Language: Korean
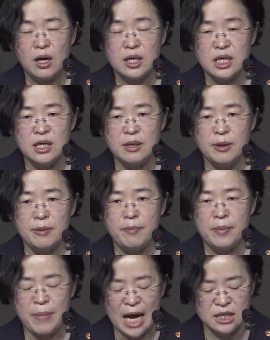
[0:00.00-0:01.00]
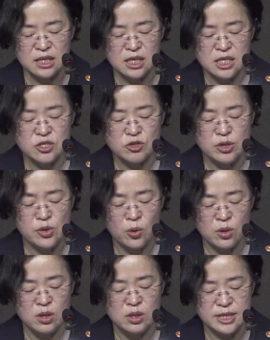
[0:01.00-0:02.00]
어, 이 받은 기술 요,
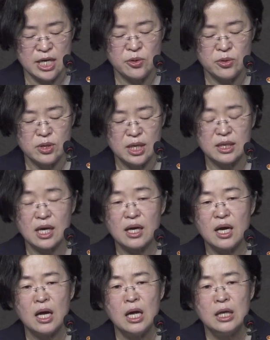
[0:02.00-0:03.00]
어, 자료를 갖다가